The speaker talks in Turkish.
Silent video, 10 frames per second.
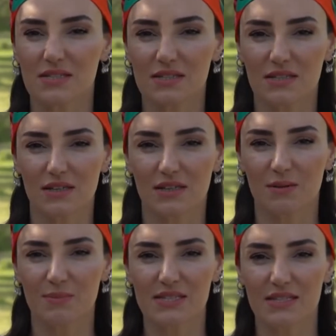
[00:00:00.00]
siz
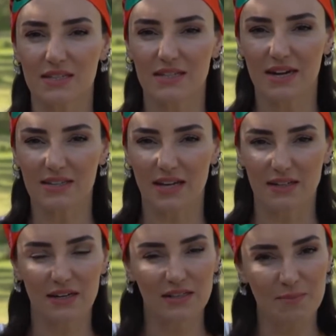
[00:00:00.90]
e, bizi
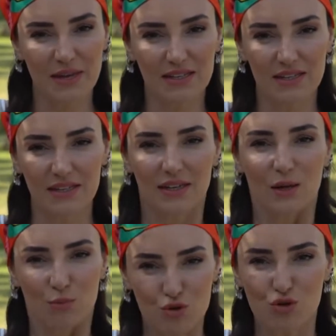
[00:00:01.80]
dinlerken arada belki
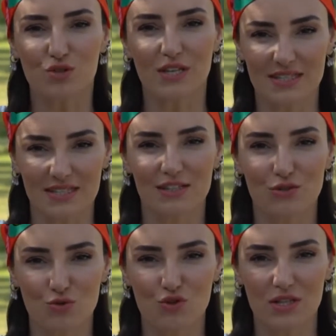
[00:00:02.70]
motor
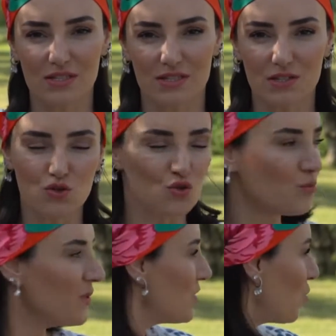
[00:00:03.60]
seslerini duyacaksınız.
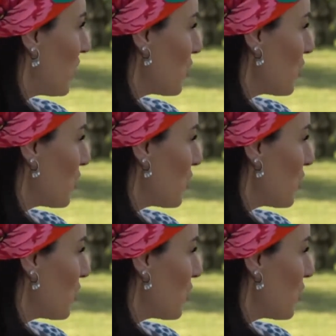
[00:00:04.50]
Çünkü biz